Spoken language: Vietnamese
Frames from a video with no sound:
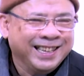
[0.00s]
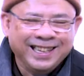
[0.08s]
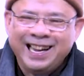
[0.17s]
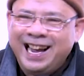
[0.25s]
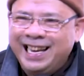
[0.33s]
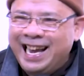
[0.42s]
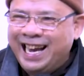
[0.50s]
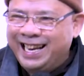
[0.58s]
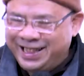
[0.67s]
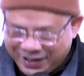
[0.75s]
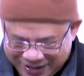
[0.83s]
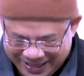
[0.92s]
Ngài dạy
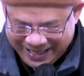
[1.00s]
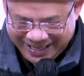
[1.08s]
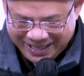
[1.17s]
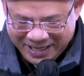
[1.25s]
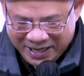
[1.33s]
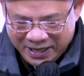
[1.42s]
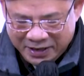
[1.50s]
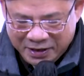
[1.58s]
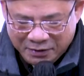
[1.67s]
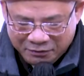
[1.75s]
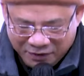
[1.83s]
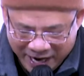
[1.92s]
tôi chứ.
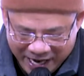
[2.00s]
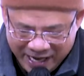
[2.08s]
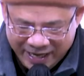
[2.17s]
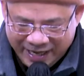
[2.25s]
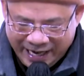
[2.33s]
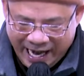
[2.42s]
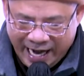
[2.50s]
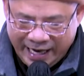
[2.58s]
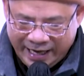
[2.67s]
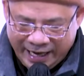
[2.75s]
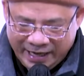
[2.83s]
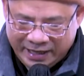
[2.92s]
Vậy
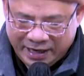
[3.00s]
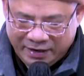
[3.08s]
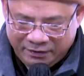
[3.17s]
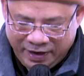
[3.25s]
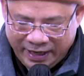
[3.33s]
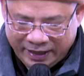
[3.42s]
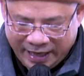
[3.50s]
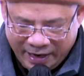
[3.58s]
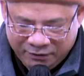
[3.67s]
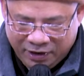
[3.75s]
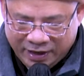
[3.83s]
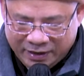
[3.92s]
ngài nên trở về
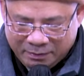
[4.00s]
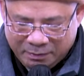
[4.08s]
Tây Vực,